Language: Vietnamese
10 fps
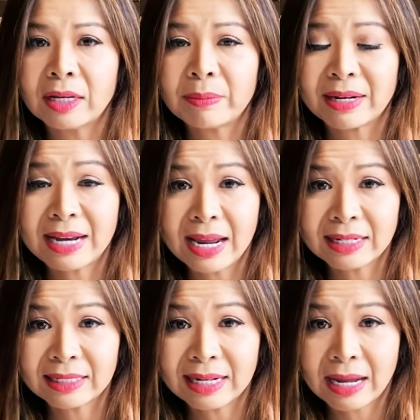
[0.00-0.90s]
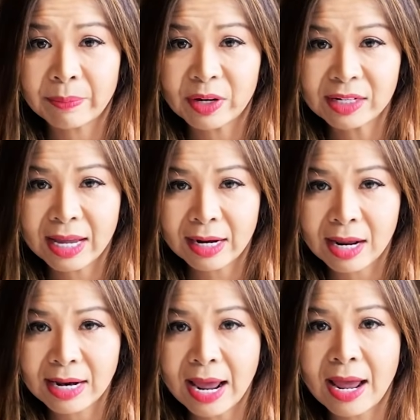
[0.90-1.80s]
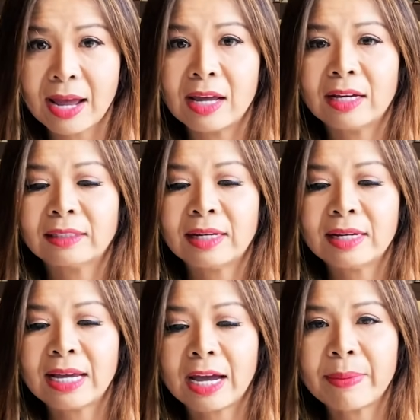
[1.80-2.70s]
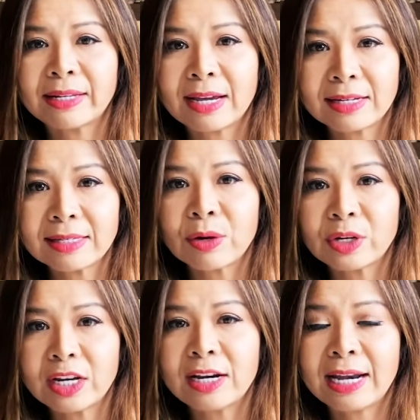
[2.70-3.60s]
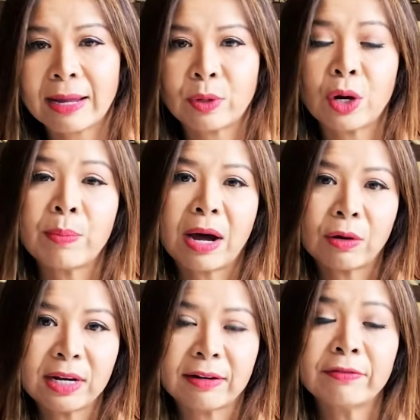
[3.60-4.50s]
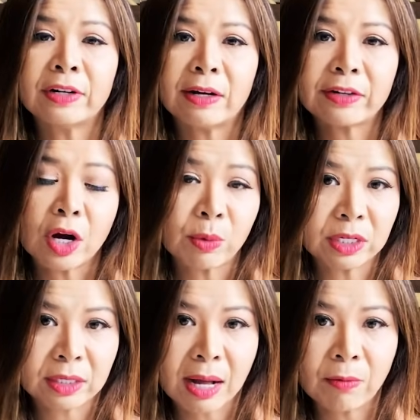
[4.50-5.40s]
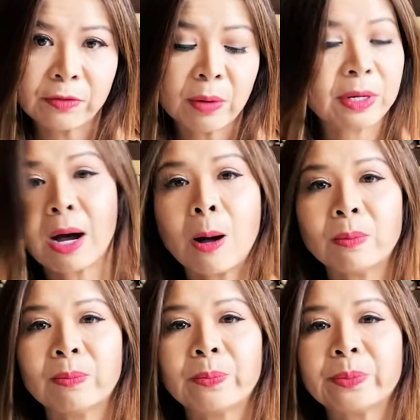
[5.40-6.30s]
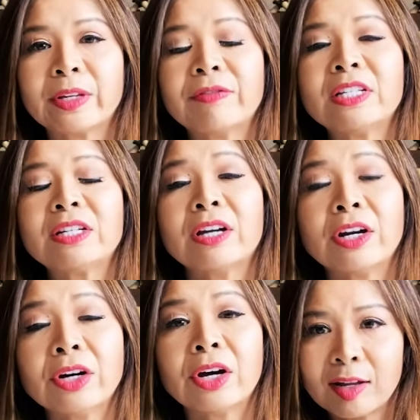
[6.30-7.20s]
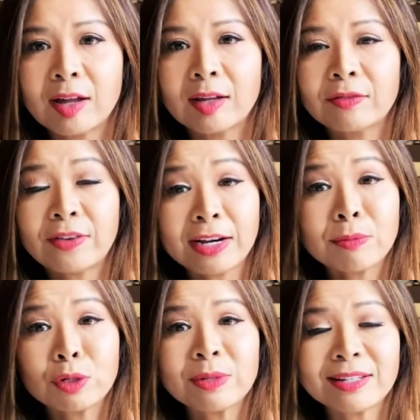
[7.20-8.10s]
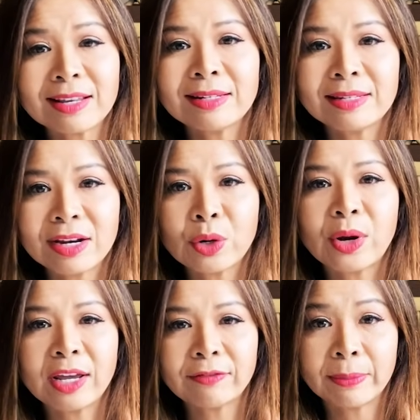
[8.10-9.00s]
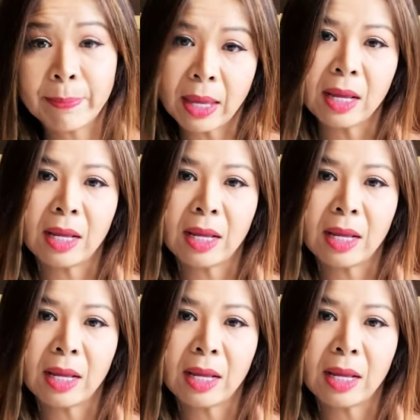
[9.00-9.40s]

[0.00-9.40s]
mà đang làm ở Canada, thì hai ba tháng sau khi đi làm có bảo lãnh vợ con qua được không, phải không? Không, tại vì chị nói rồi, phải nằm trong danh sách zero A và B.